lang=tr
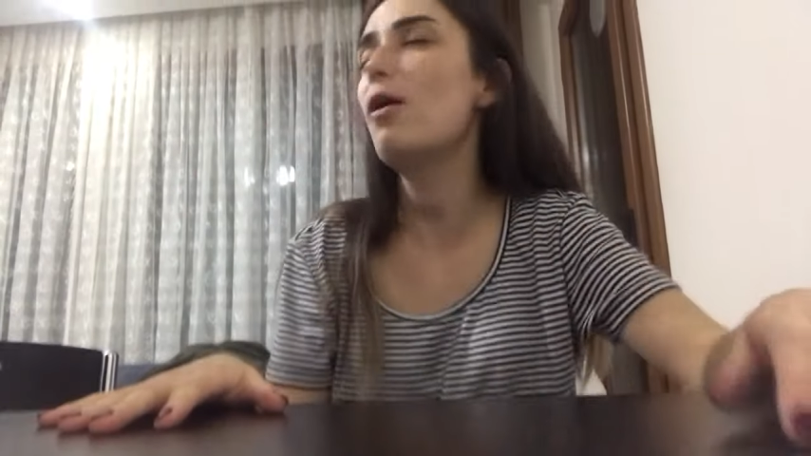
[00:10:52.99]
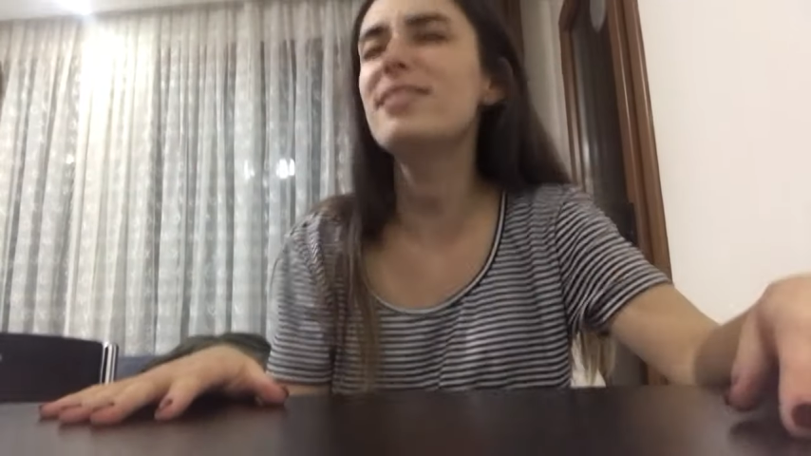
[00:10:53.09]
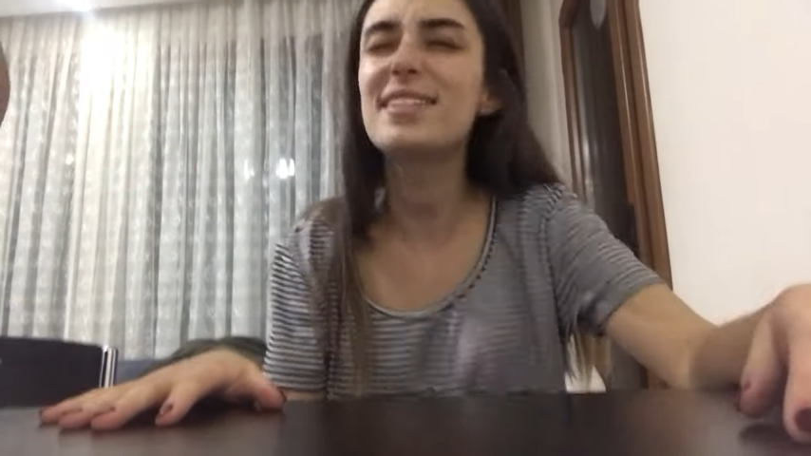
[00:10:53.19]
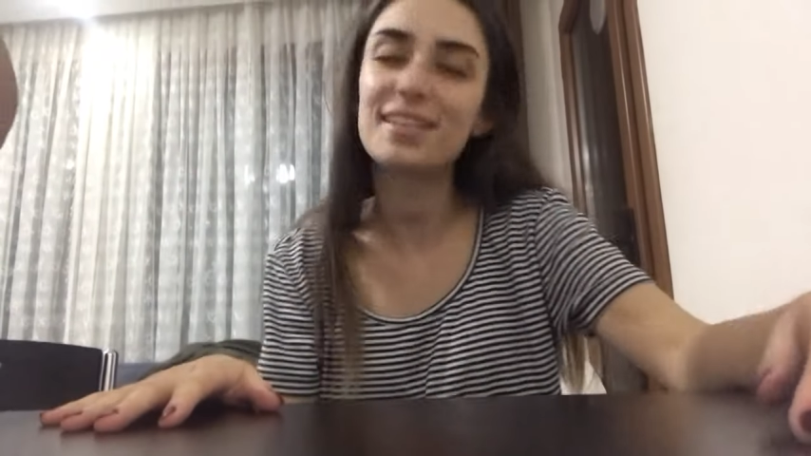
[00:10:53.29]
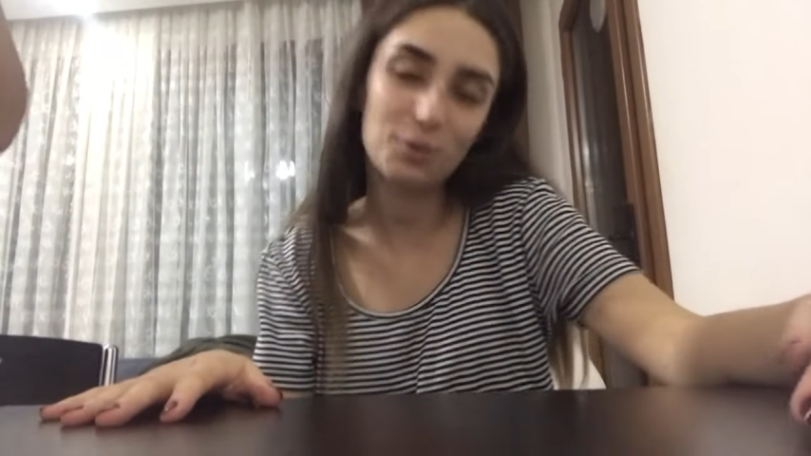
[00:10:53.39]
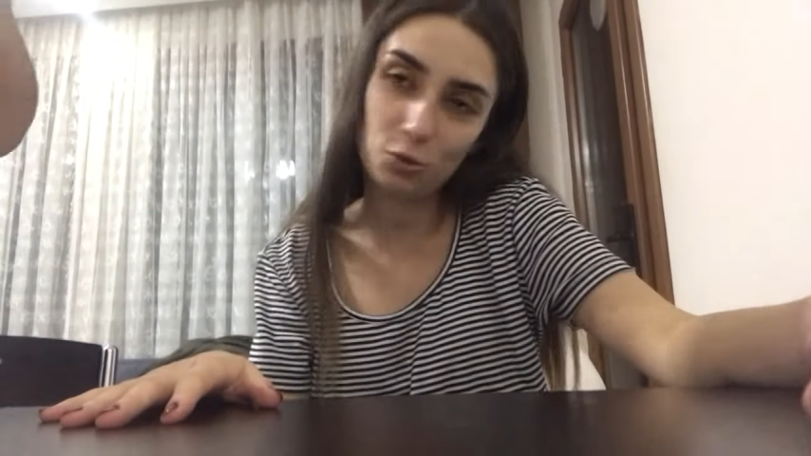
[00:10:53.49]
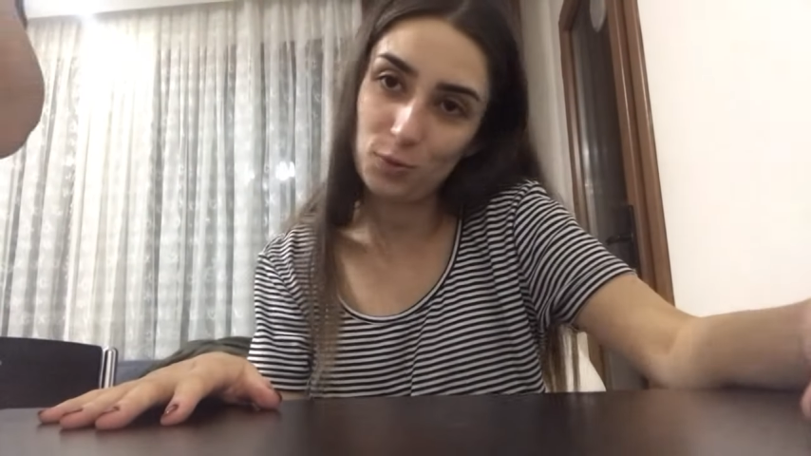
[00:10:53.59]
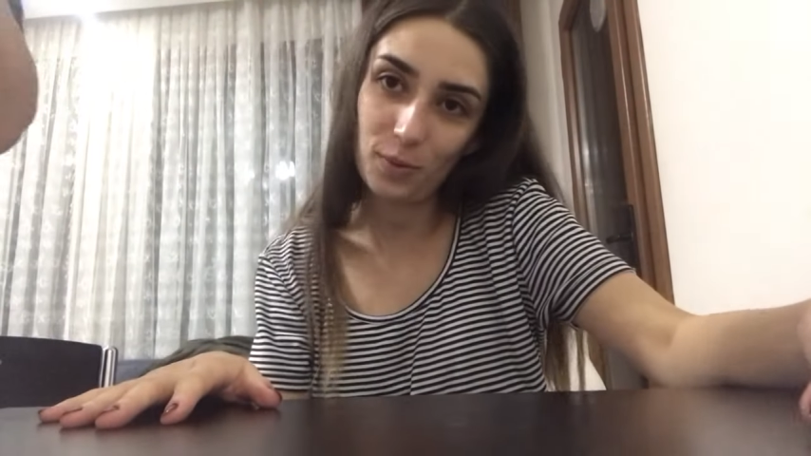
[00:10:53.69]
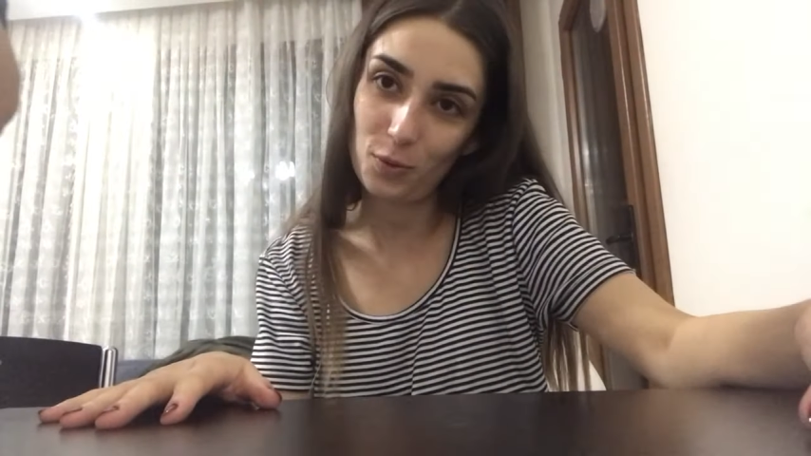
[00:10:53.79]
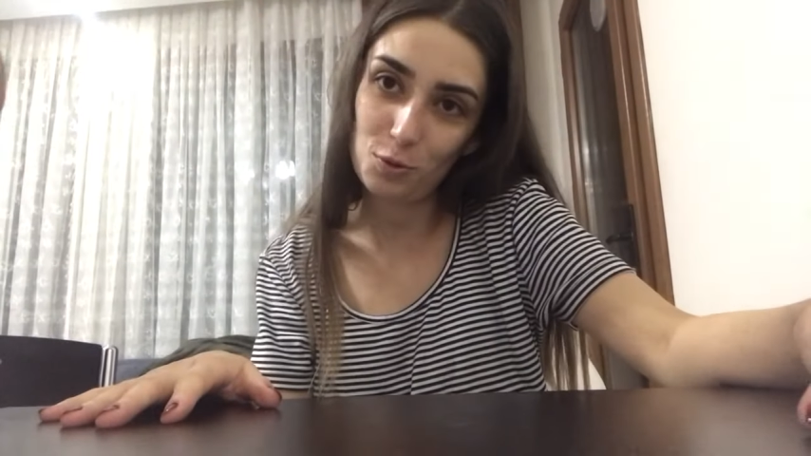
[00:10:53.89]
Ay siz
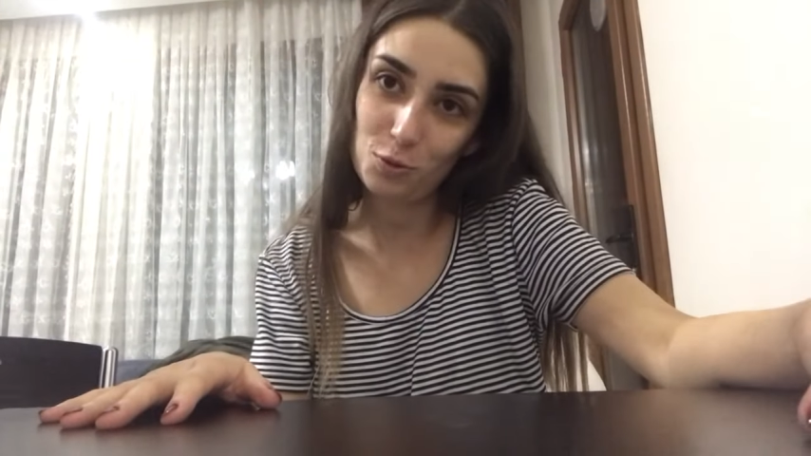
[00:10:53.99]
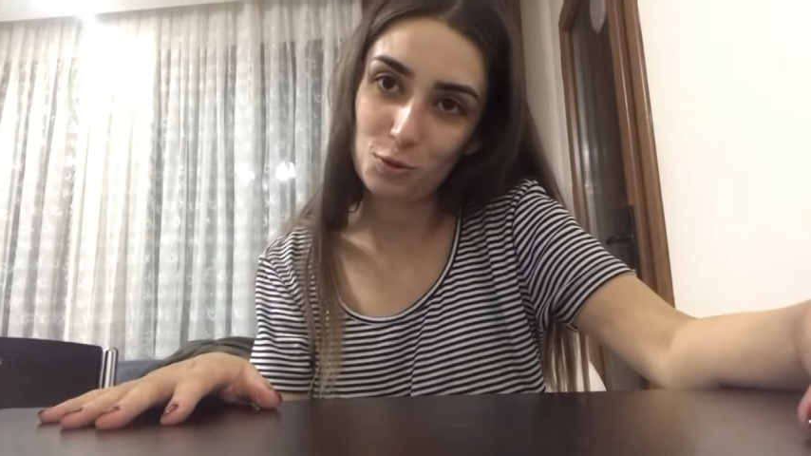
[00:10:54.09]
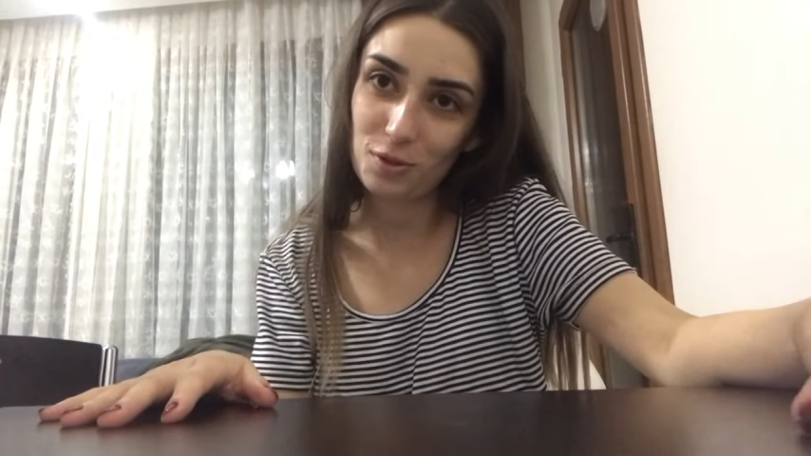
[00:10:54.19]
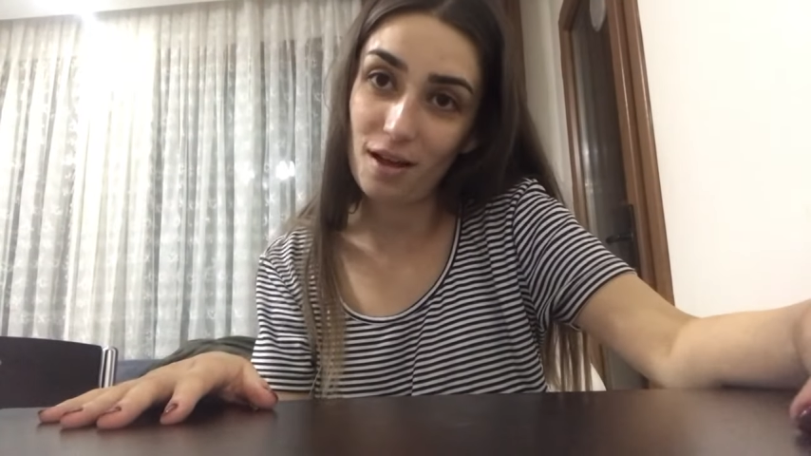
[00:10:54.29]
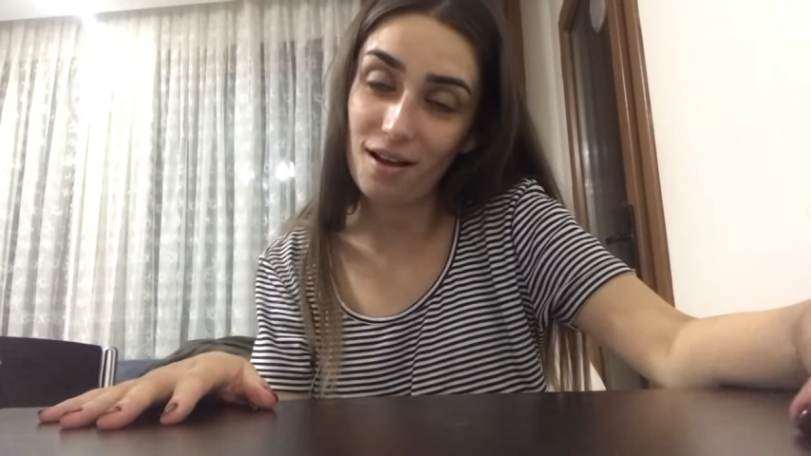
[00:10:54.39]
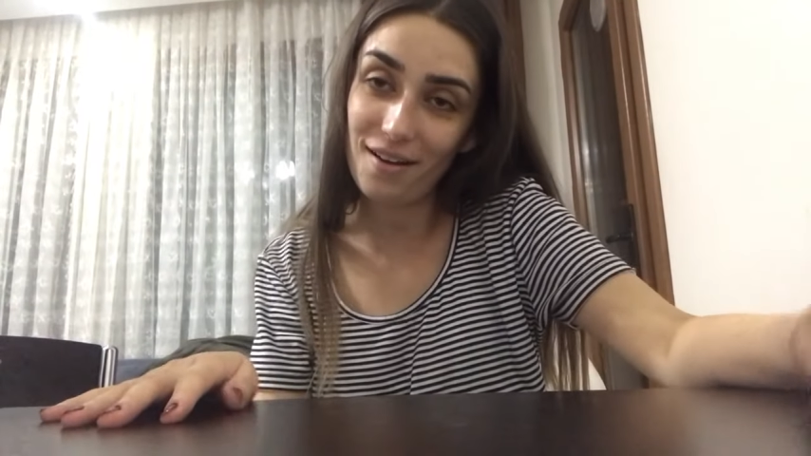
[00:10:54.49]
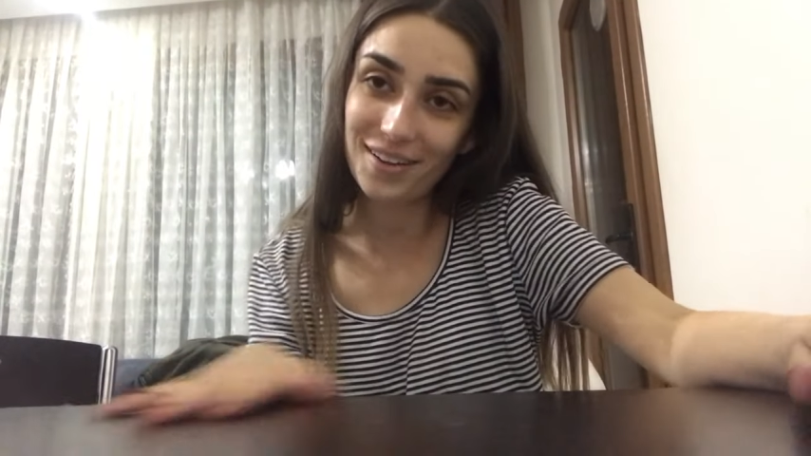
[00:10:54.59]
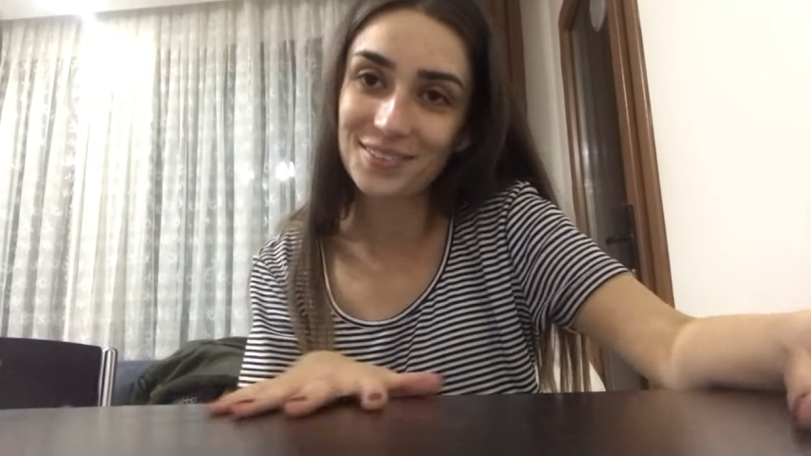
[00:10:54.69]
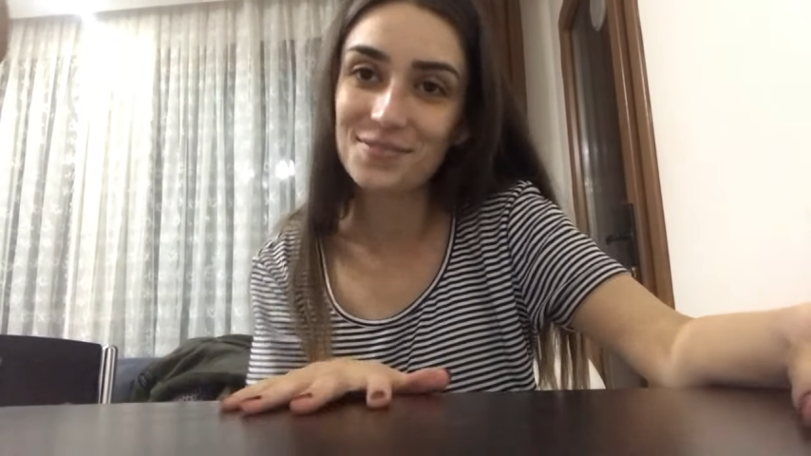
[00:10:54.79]
dedikodu mu yapıyorsunuz ya?